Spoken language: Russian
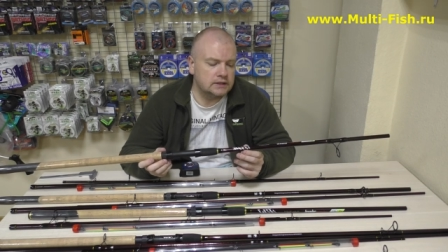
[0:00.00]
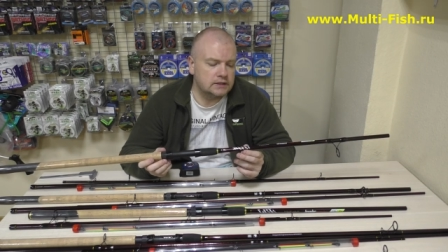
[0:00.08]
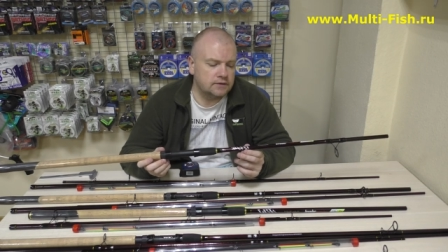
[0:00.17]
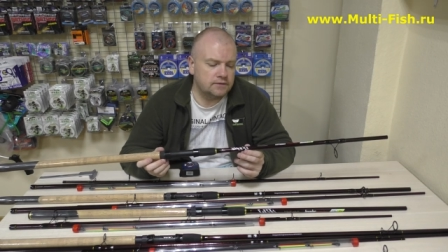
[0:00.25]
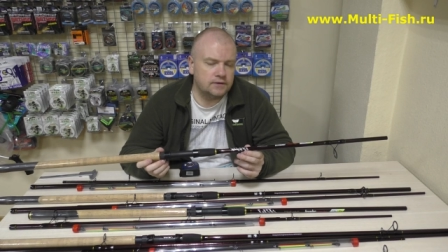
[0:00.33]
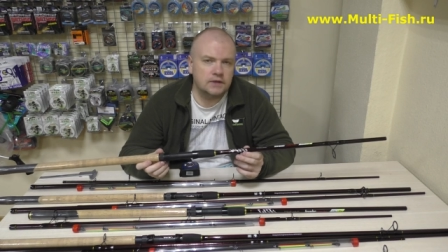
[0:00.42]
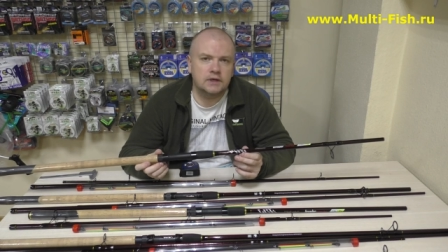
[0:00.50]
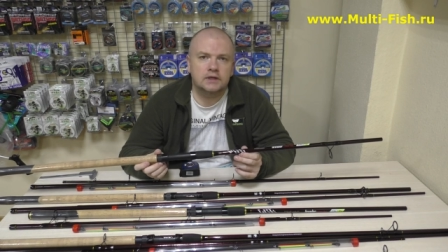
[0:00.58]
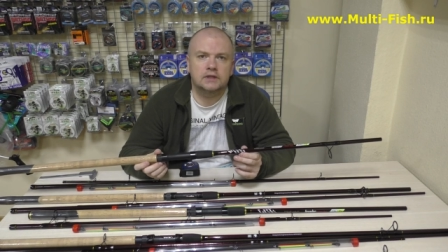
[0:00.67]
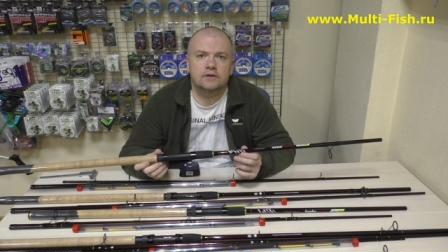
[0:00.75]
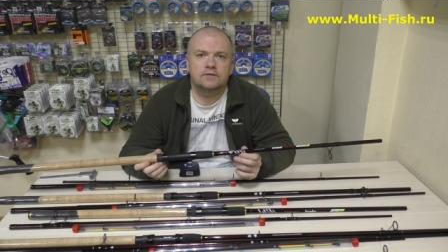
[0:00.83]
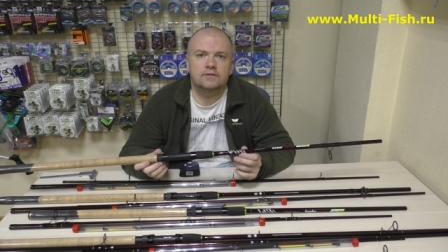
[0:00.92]

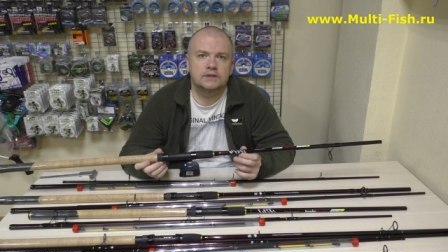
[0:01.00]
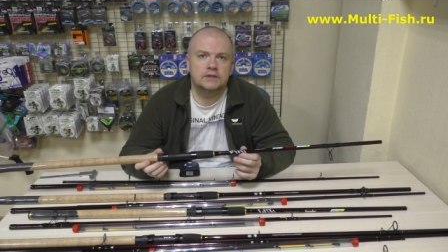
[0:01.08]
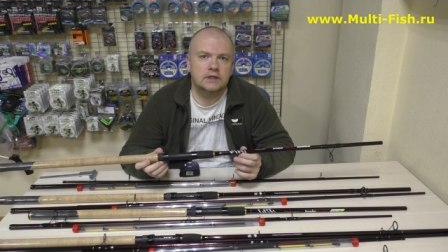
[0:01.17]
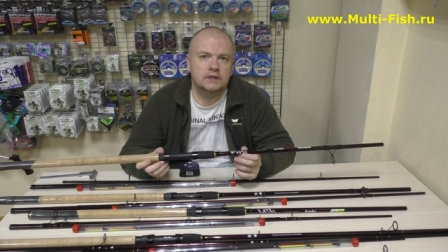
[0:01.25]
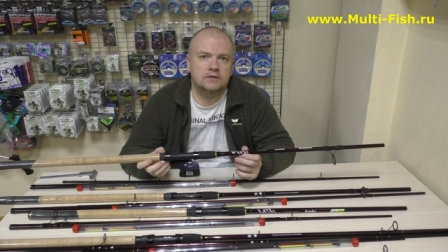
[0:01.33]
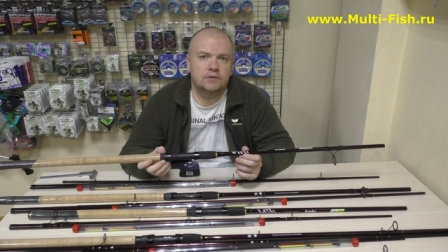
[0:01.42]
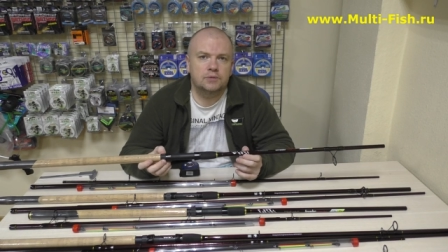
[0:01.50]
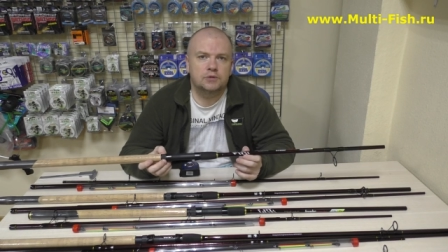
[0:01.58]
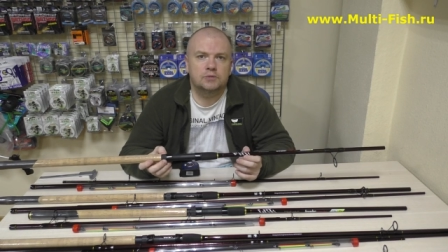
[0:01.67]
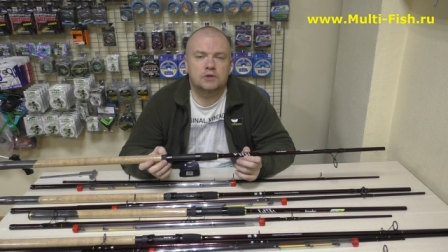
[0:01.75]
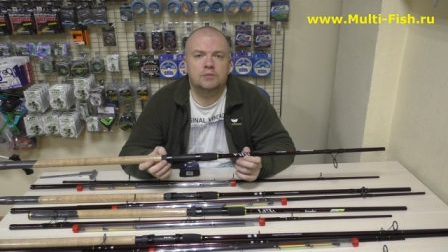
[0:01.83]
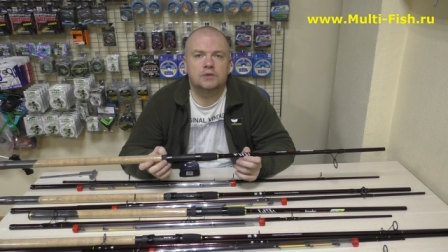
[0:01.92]
дефектов здесь, в
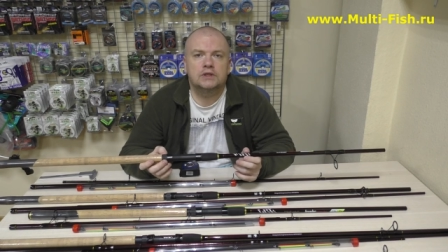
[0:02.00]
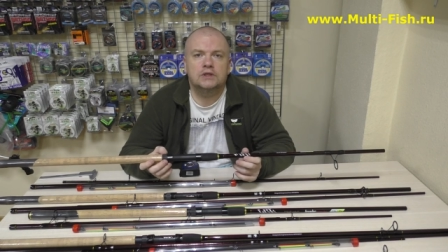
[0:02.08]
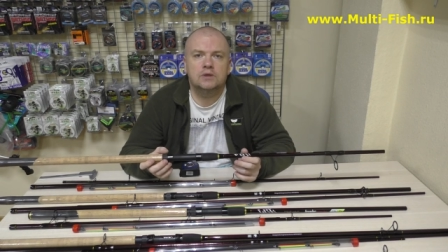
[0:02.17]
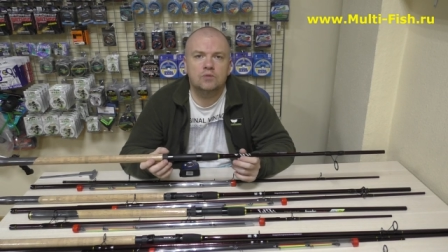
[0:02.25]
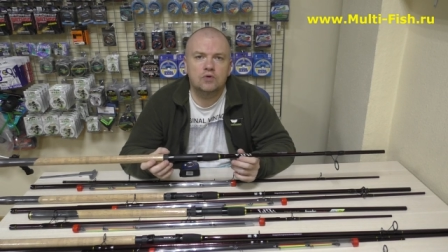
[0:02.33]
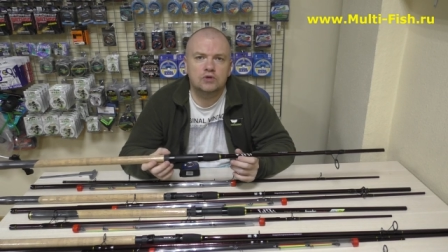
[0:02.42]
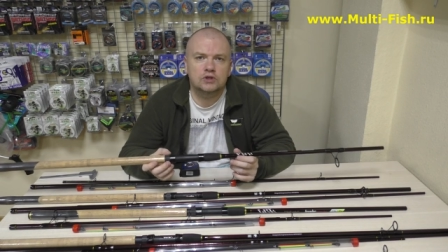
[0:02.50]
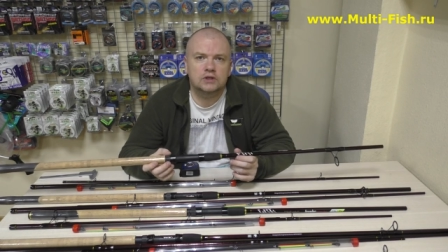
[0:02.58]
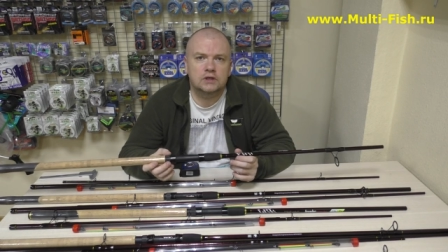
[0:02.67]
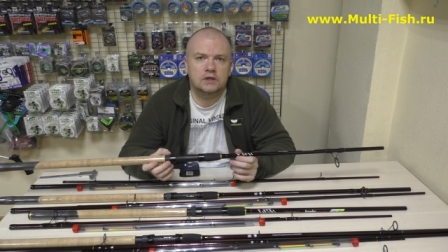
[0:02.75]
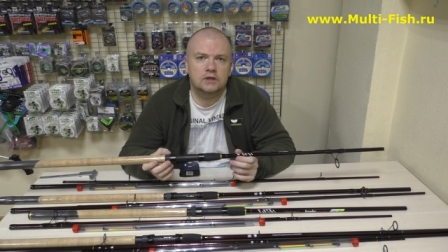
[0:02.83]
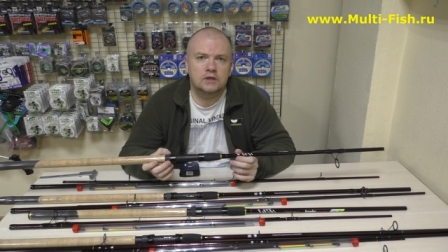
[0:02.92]
общем-то, быть не может,